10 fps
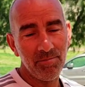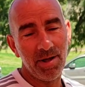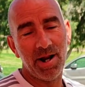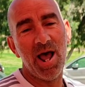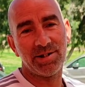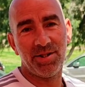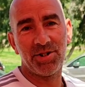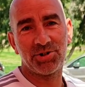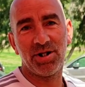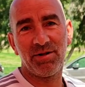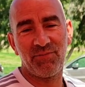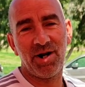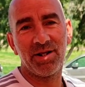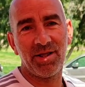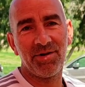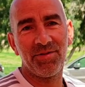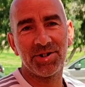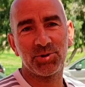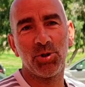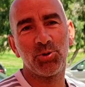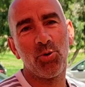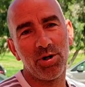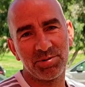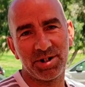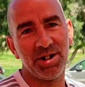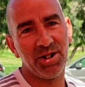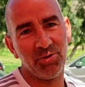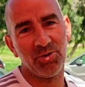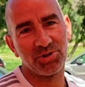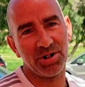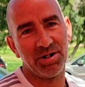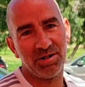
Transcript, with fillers: مرايز هذا الشيء فرانك الذي سويته غير مسكينين اش ما